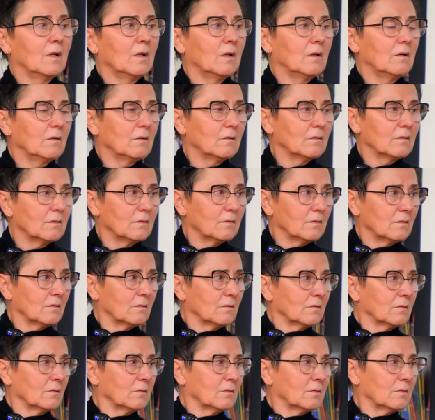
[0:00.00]
y,
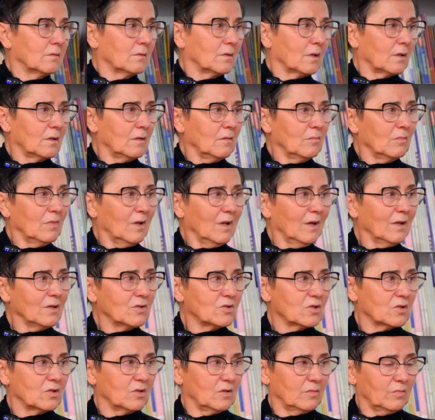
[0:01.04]
y, taki
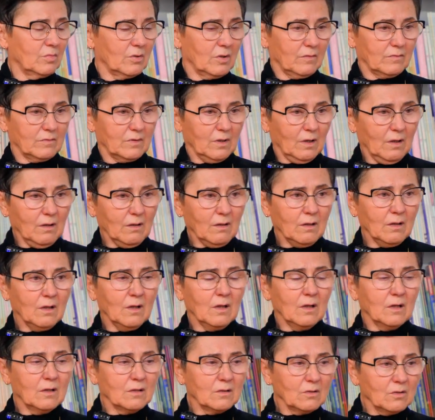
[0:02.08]
mleczny, prawda?
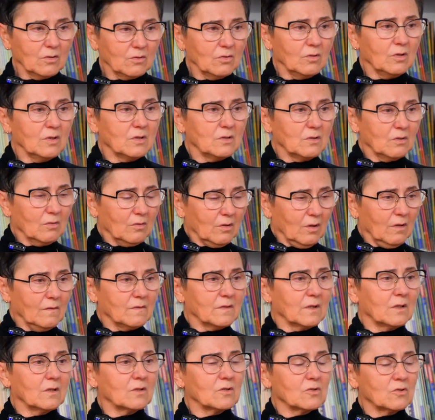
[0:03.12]
No to jest ok,
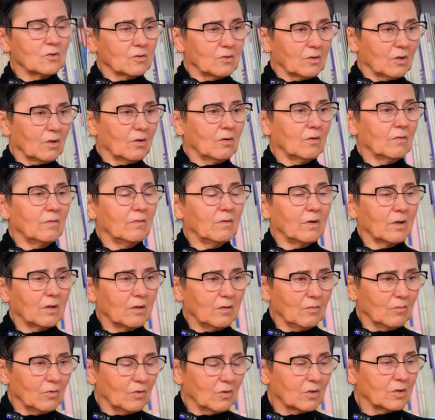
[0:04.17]
zależnie od tego, w
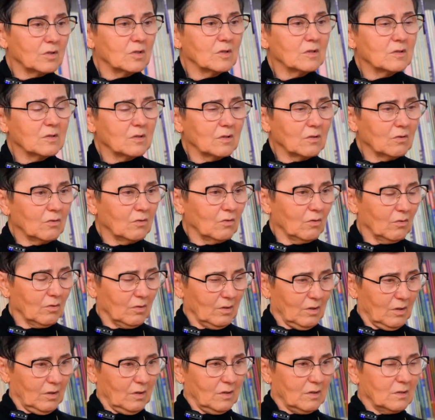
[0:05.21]
jakim okresie cyklu
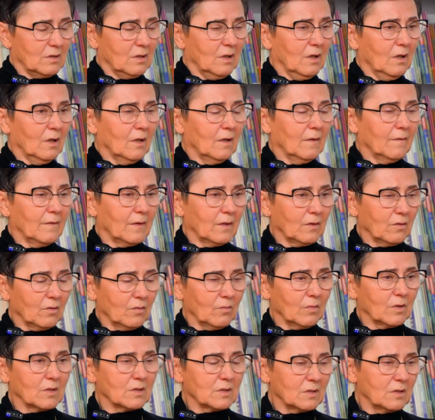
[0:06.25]
ona jest.
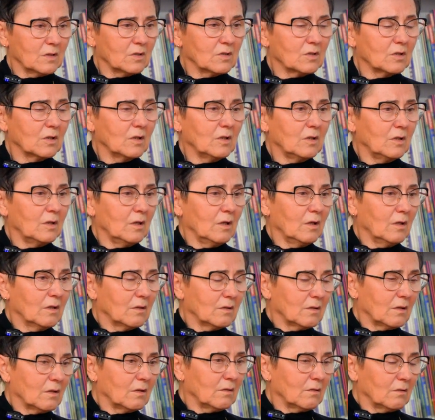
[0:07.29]
Natomiast jeżeli
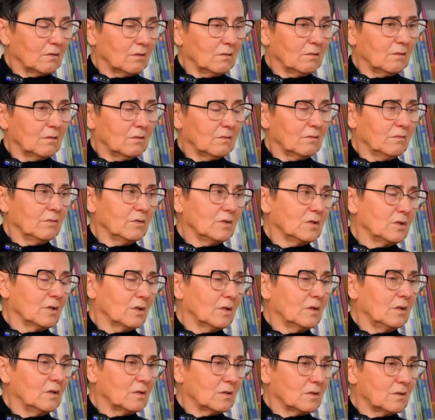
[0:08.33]
ten
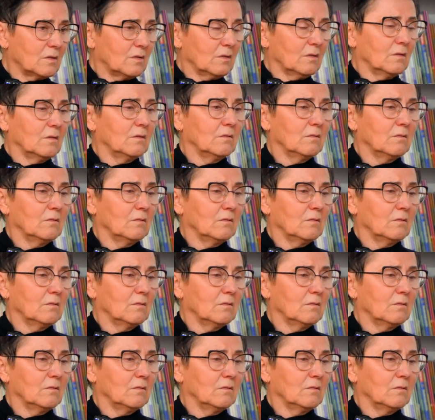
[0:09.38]
wyciek jest